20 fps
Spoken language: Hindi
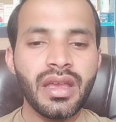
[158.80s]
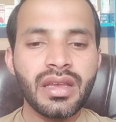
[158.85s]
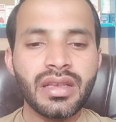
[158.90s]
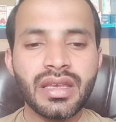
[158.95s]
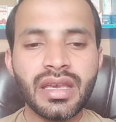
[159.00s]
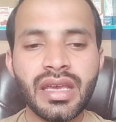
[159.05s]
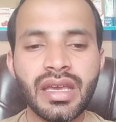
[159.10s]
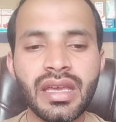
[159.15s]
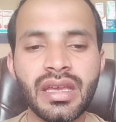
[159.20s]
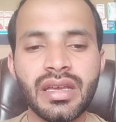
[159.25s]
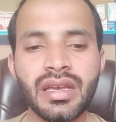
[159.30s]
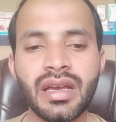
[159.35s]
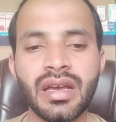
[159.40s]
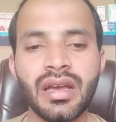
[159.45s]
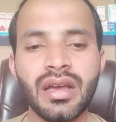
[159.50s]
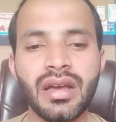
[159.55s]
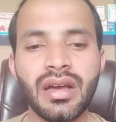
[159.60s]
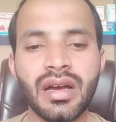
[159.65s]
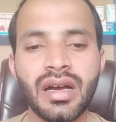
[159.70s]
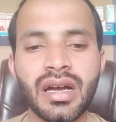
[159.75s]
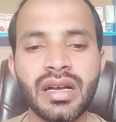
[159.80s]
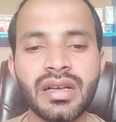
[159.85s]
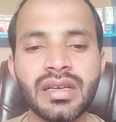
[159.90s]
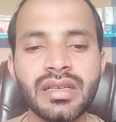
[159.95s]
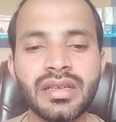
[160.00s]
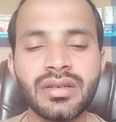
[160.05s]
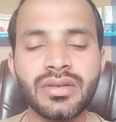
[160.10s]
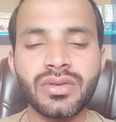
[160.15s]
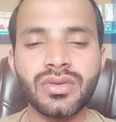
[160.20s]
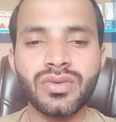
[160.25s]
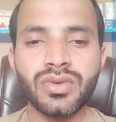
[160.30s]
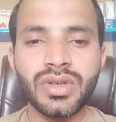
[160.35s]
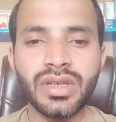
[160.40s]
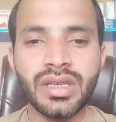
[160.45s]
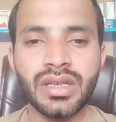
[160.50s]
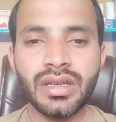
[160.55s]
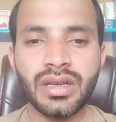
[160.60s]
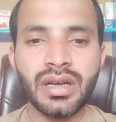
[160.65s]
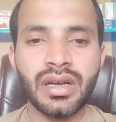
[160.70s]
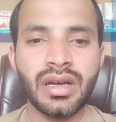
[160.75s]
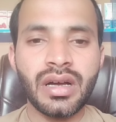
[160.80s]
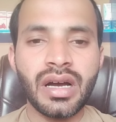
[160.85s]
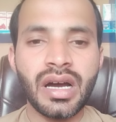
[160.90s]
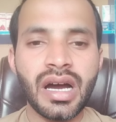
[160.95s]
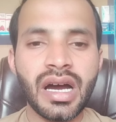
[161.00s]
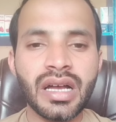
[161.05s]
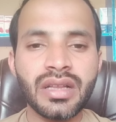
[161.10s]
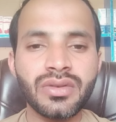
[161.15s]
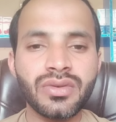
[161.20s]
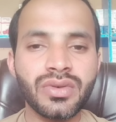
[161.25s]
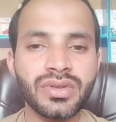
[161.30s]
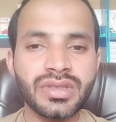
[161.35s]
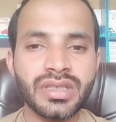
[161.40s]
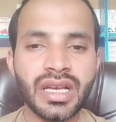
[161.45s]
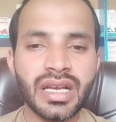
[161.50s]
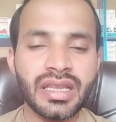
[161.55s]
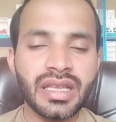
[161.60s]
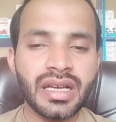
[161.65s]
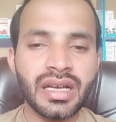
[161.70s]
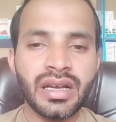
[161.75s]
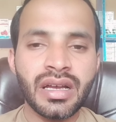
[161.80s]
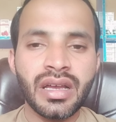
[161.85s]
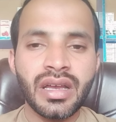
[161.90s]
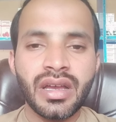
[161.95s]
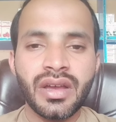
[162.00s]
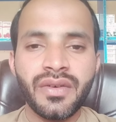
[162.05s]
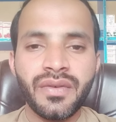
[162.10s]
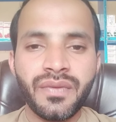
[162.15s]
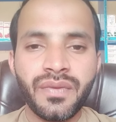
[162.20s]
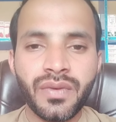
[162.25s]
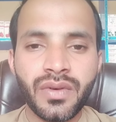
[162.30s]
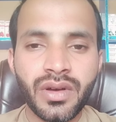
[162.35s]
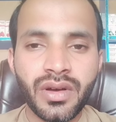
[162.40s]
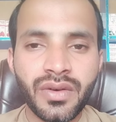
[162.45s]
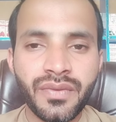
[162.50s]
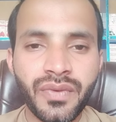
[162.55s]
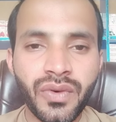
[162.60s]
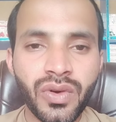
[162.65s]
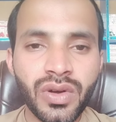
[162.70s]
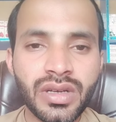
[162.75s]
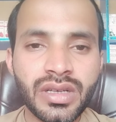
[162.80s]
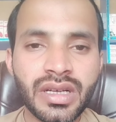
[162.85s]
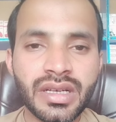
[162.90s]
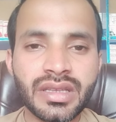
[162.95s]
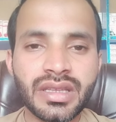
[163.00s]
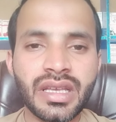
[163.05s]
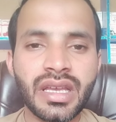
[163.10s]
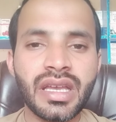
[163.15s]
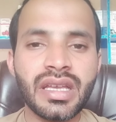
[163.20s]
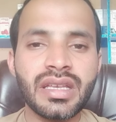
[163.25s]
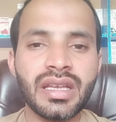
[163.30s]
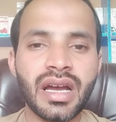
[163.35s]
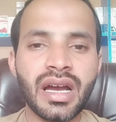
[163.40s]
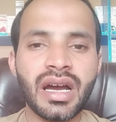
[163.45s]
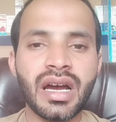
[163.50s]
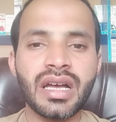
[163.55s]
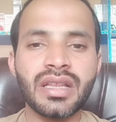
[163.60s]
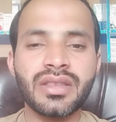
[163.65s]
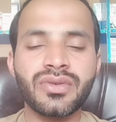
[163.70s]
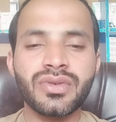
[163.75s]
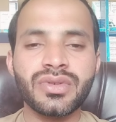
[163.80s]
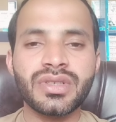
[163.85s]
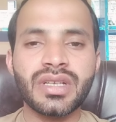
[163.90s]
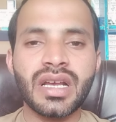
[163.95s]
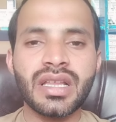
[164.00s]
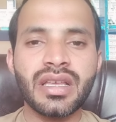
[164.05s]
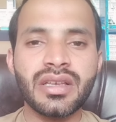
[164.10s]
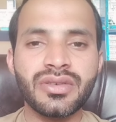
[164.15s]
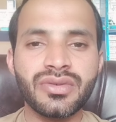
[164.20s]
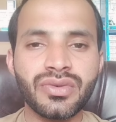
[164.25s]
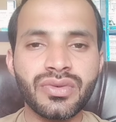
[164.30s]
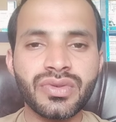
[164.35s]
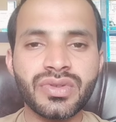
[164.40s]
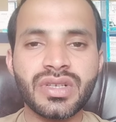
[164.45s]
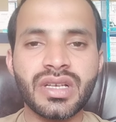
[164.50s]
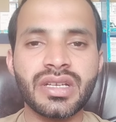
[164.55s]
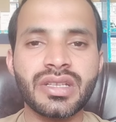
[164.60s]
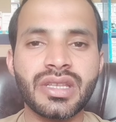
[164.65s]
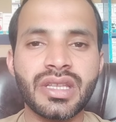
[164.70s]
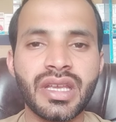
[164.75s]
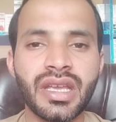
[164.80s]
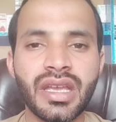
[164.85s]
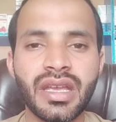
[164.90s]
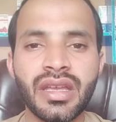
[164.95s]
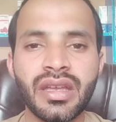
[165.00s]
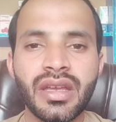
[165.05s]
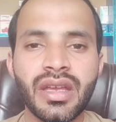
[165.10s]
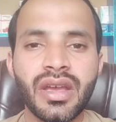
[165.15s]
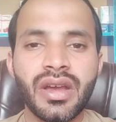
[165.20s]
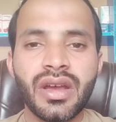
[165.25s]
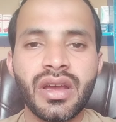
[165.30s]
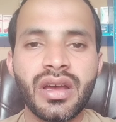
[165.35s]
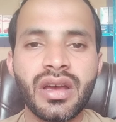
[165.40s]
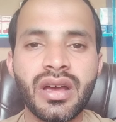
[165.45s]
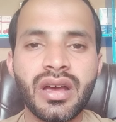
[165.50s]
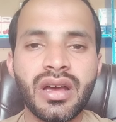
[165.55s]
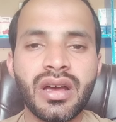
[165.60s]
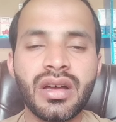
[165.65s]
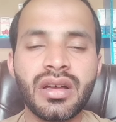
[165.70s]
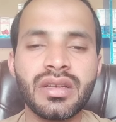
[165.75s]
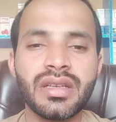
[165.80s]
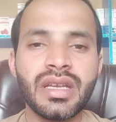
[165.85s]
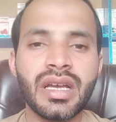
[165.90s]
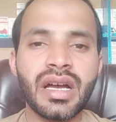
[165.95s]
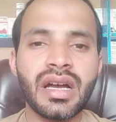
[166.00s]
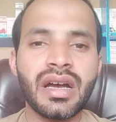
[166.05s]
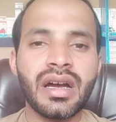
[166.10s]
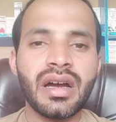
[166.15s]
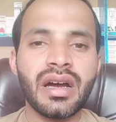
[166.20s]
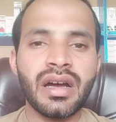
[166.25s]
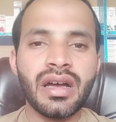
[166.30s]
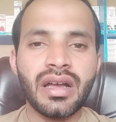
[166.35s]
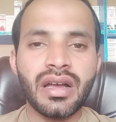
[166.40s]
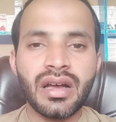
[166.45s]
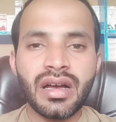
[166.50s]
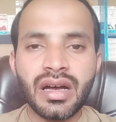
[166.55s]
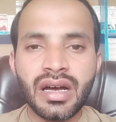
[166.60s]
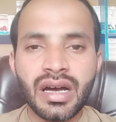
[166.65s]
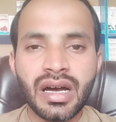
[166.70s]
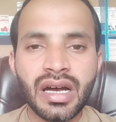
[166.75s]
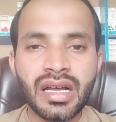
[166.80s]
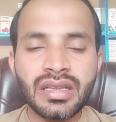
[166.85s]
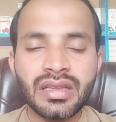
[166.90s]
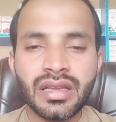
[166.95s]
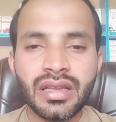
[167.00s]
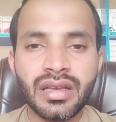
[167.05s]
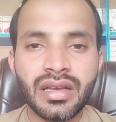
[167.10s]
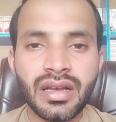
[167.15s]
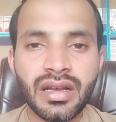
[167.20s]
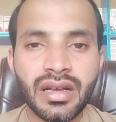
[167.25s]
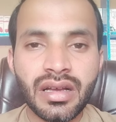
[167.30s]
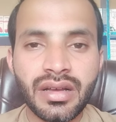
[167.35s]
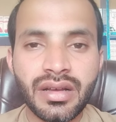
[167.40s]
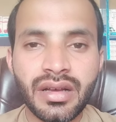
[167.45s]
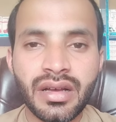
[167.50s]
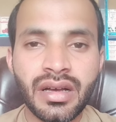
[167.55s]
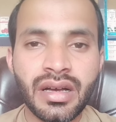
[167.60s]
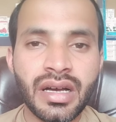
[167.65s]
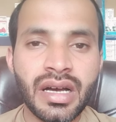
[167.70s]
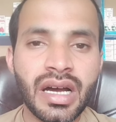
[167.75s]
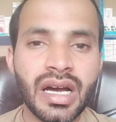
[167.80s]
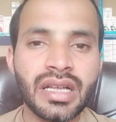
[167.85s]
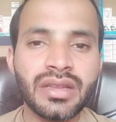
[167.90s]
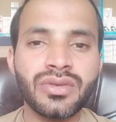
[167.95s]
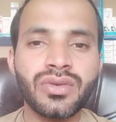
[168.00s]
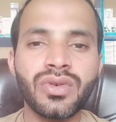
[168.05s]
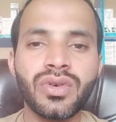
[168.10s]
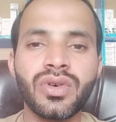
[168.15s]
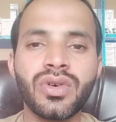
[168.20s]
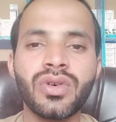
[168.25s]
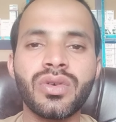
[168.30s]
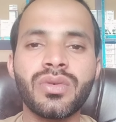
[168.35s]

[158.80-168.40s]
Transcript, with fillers: कि अगर कोई हाथ को ज़्यादा फोल्ड करते हैं या हाथ को ज़्यादा यूज़ करते हैं या हाथ हाथ को